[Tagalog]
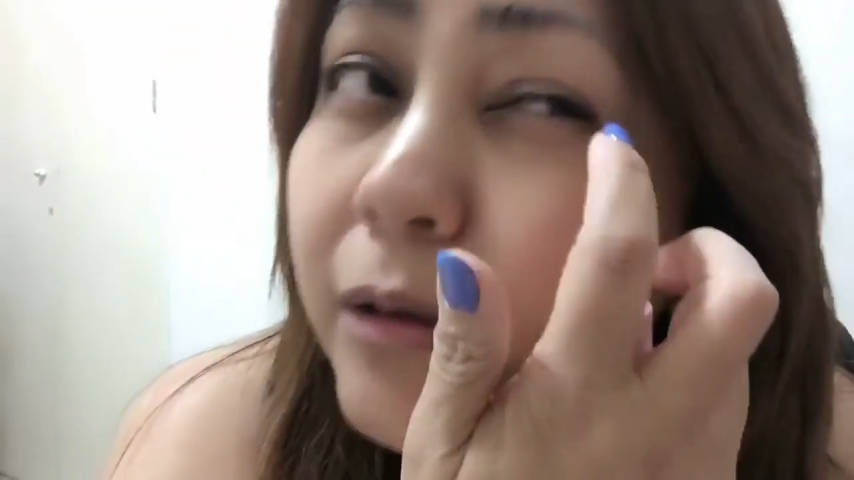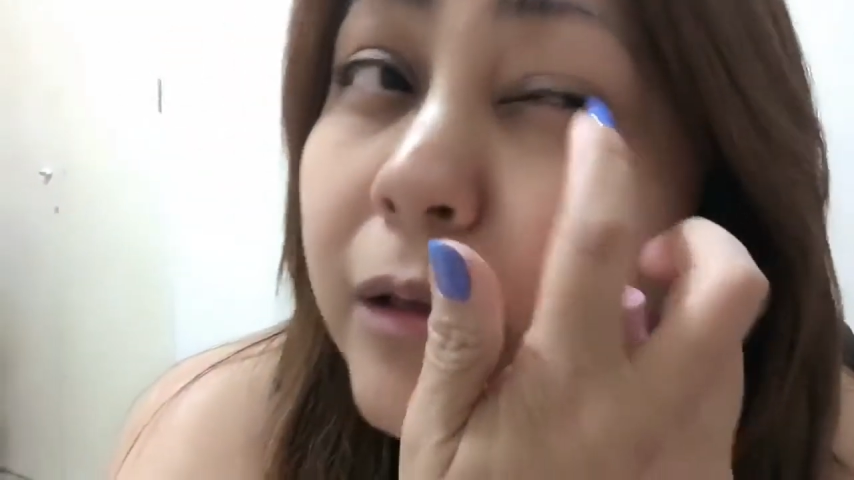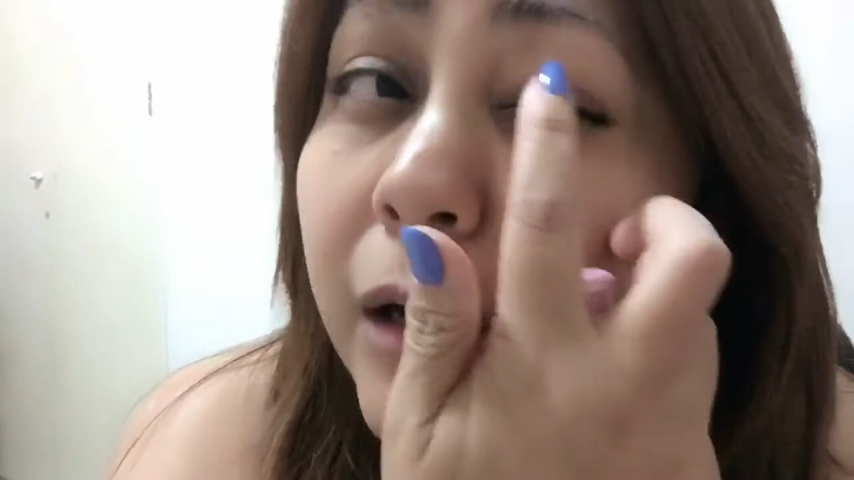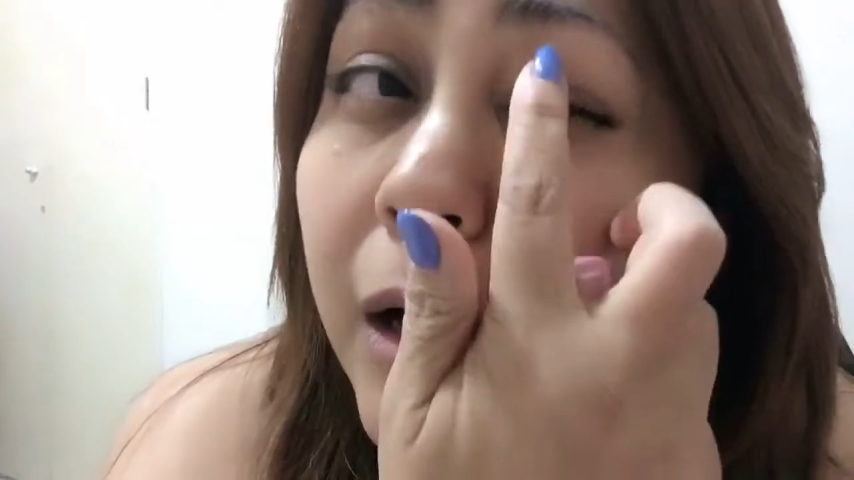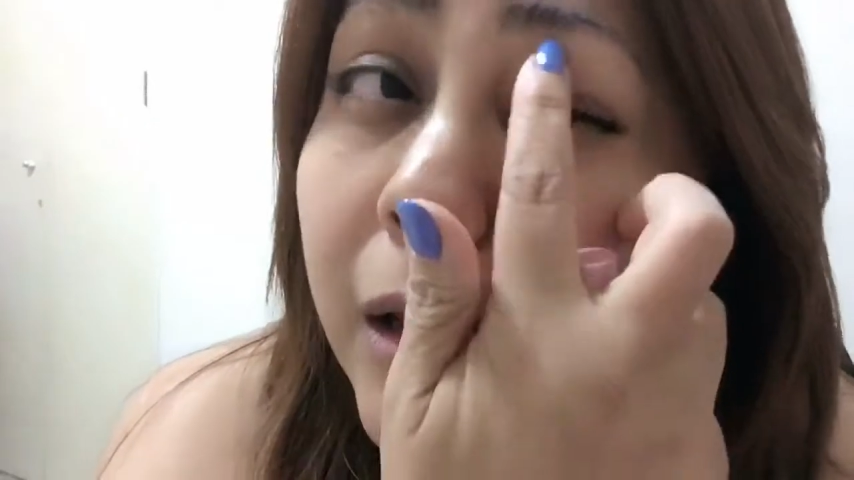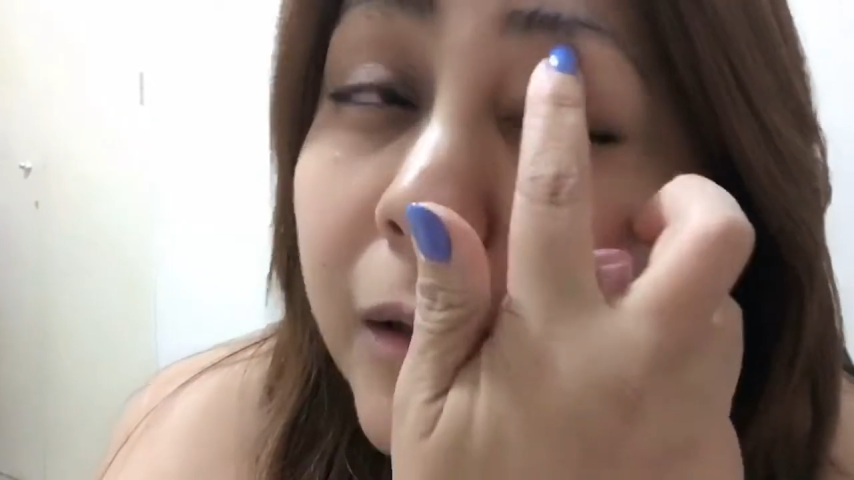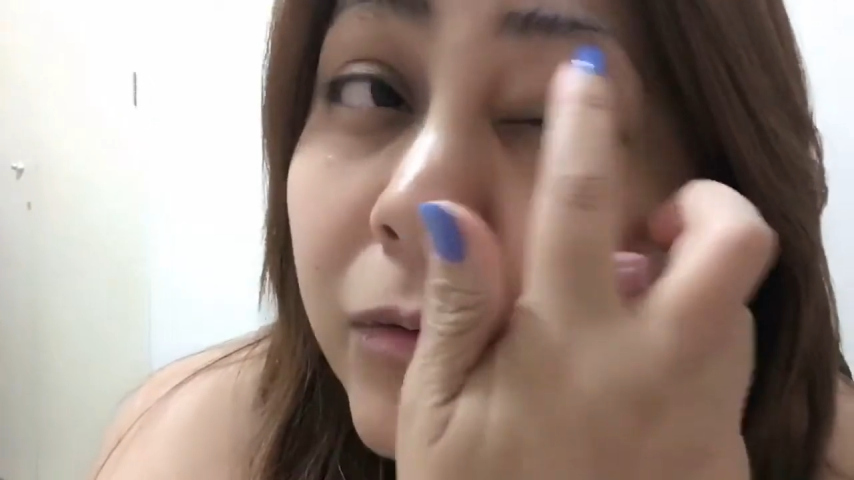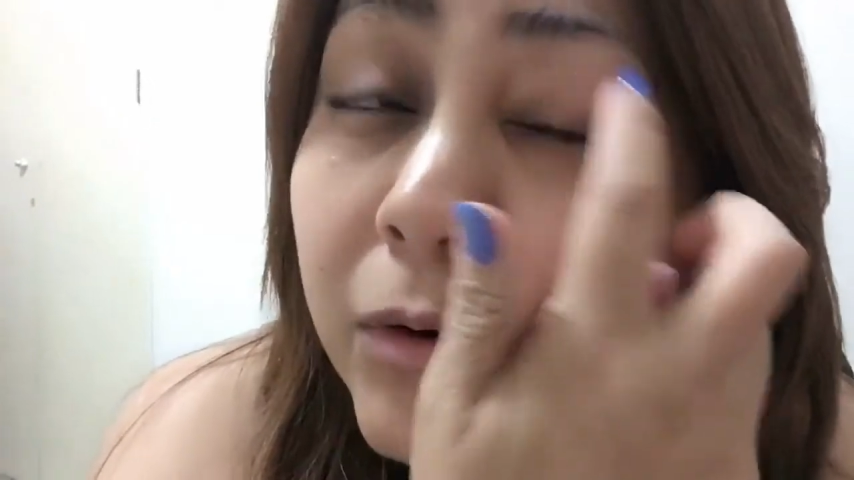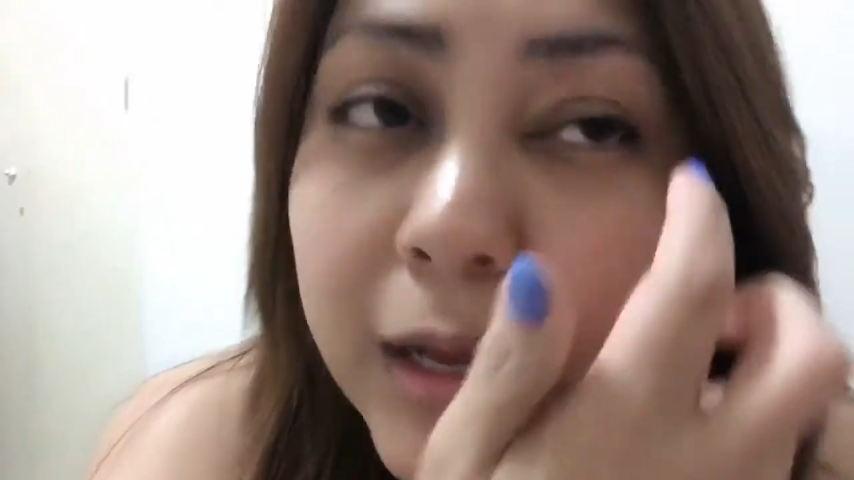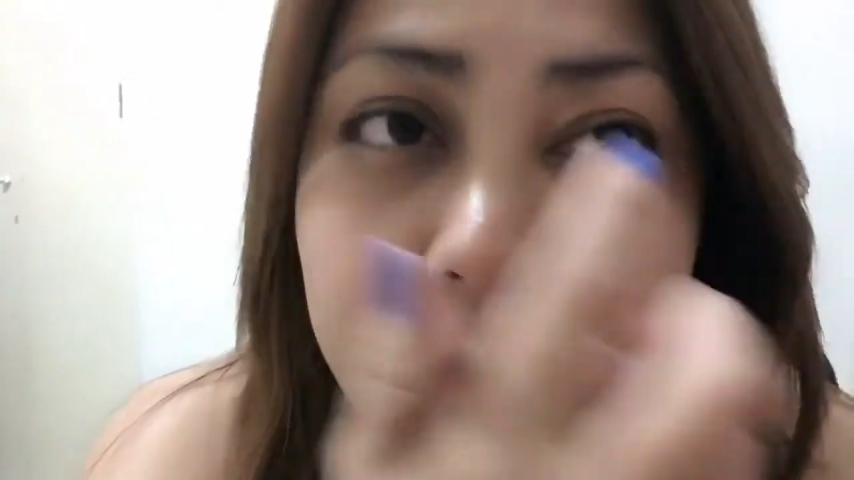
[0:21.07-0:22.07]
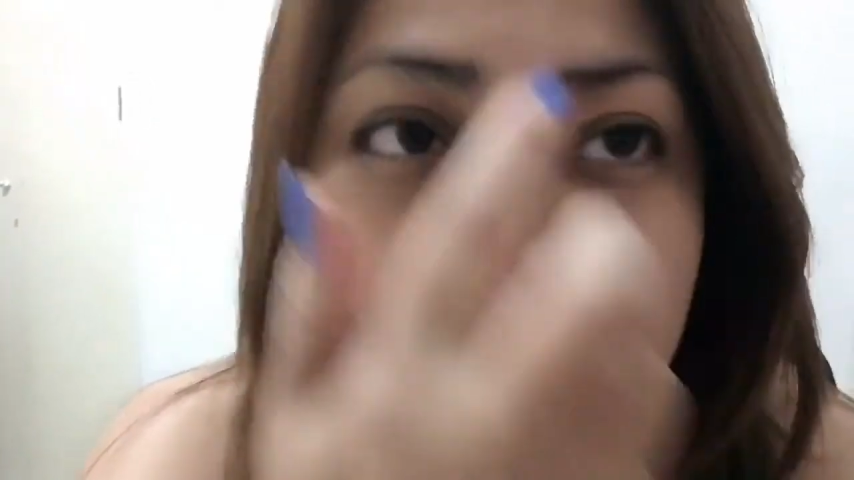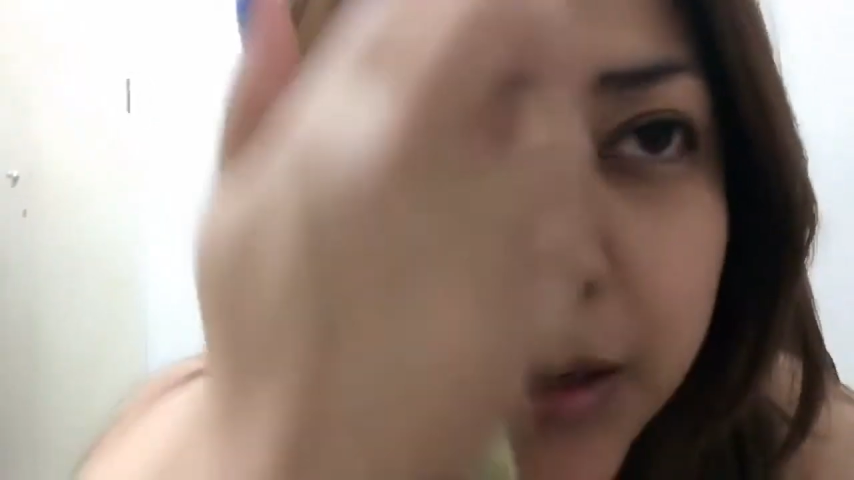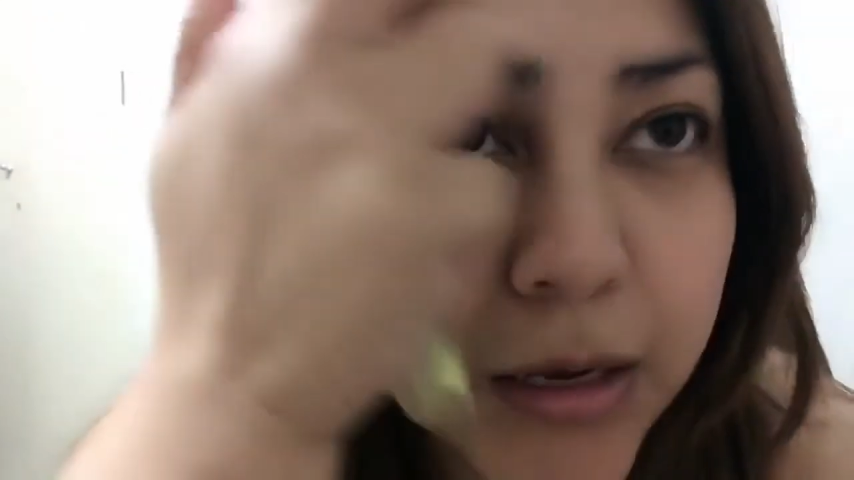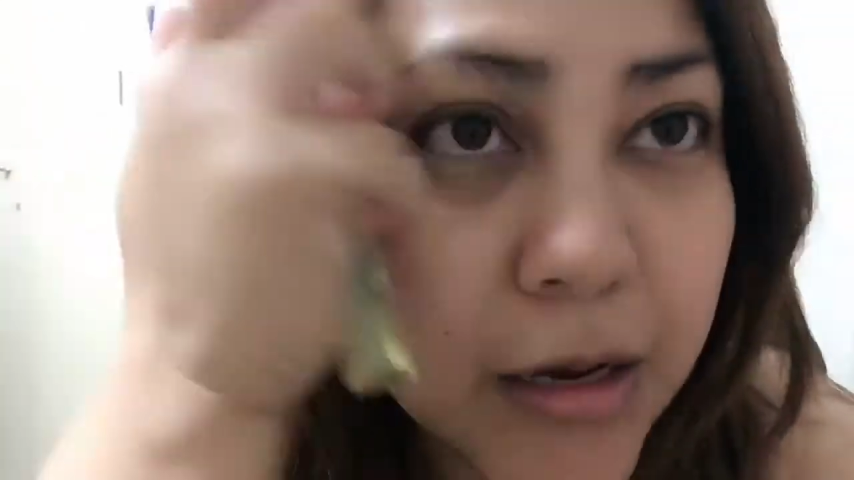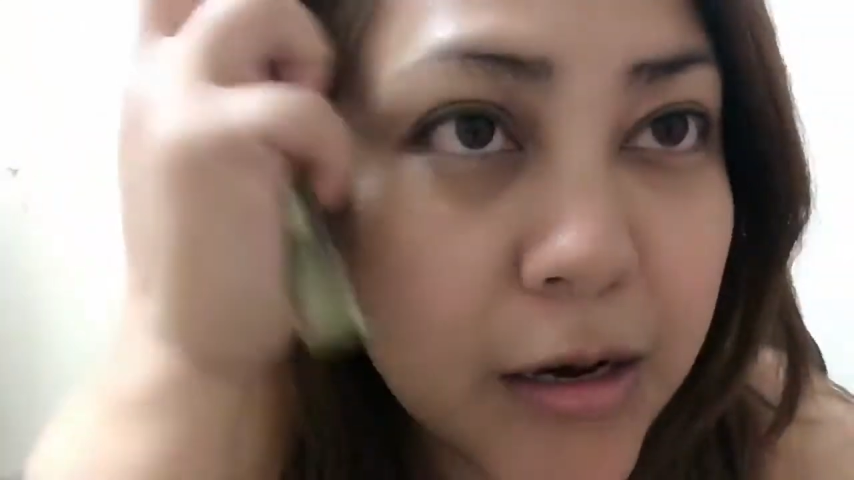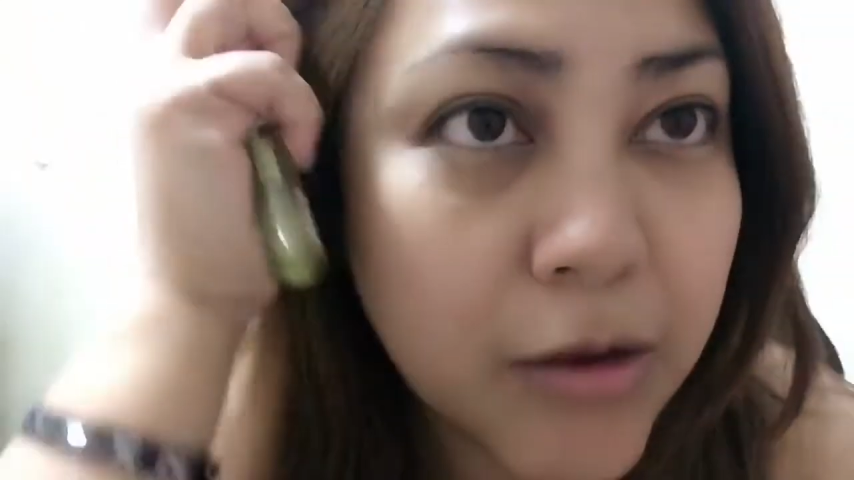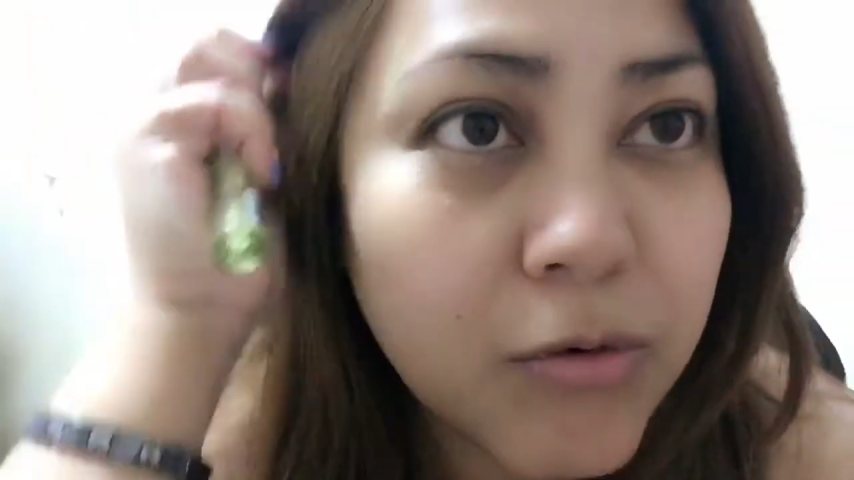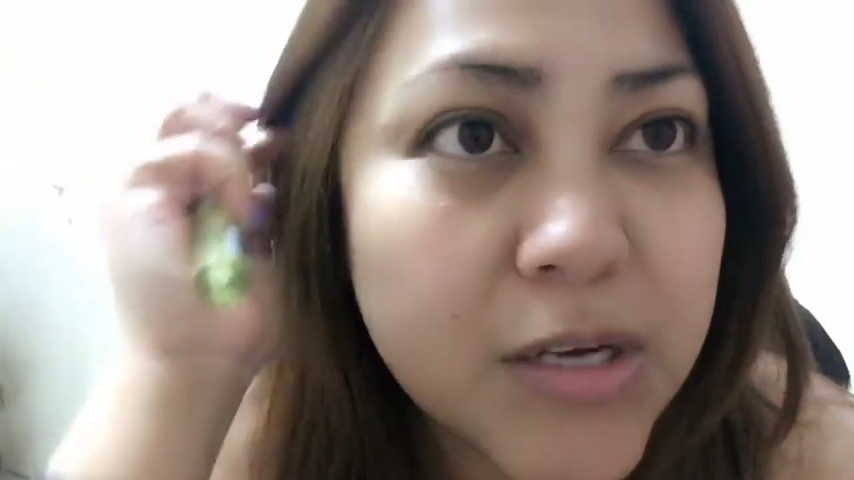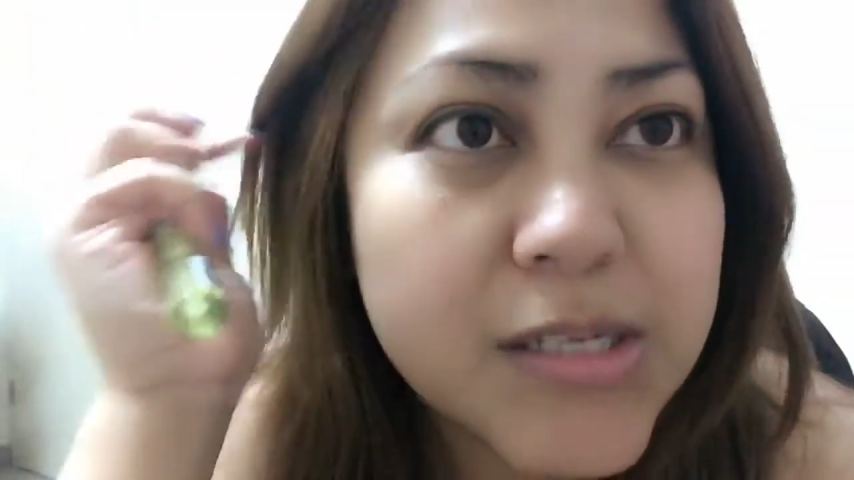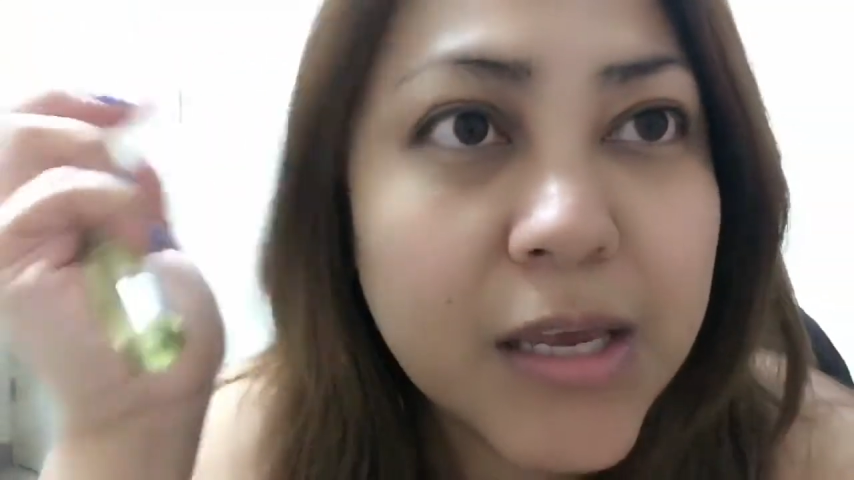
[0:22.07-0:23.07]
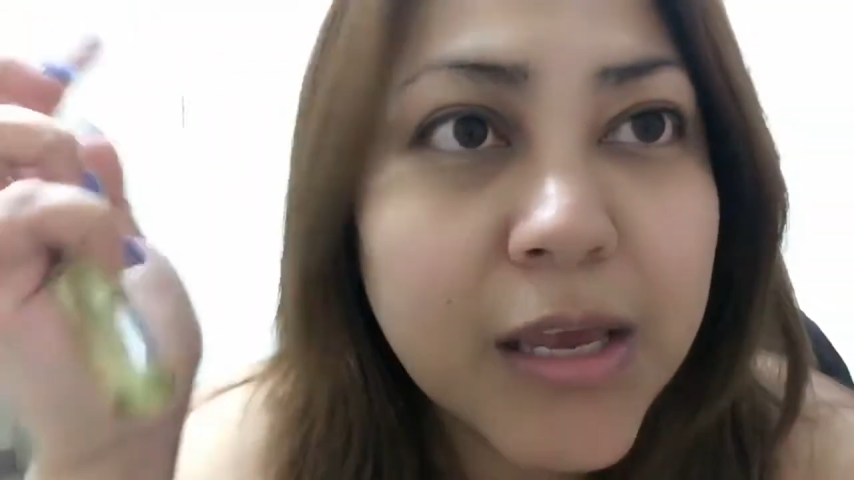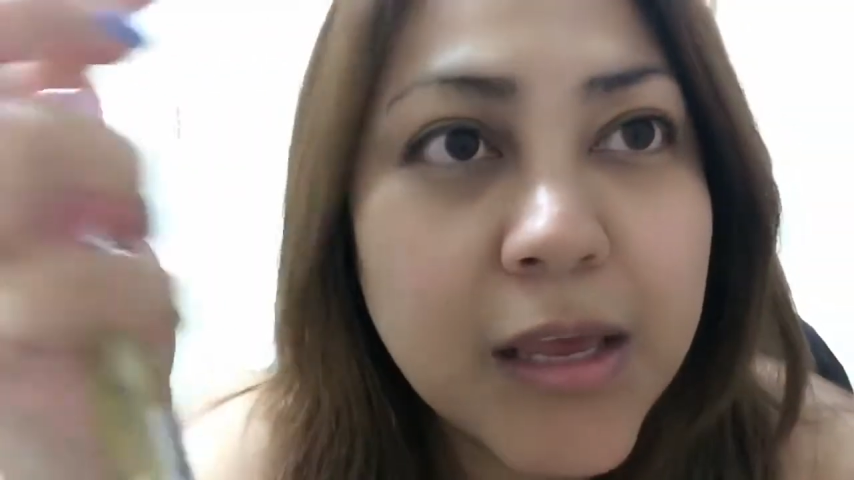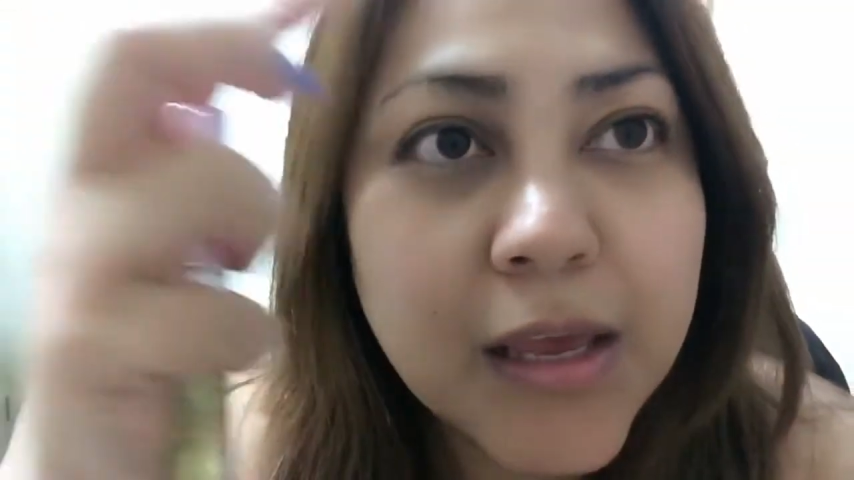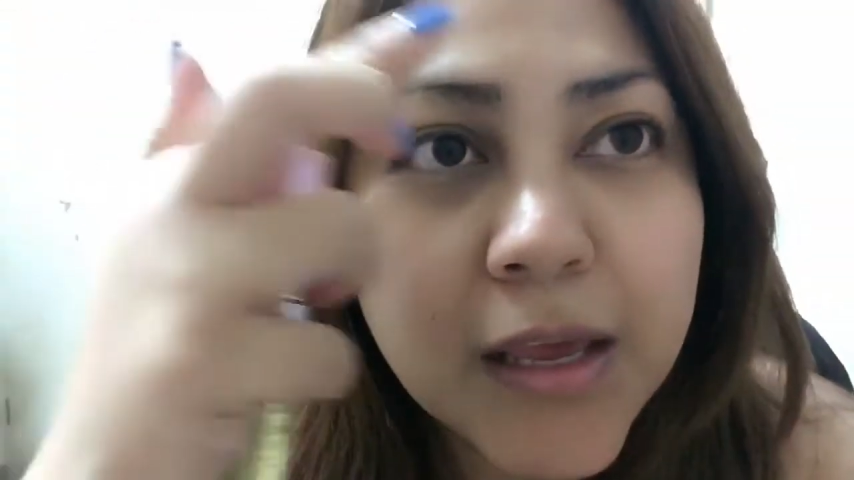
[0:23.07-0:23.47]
Inaahit ko lagi ang kilay ko kasi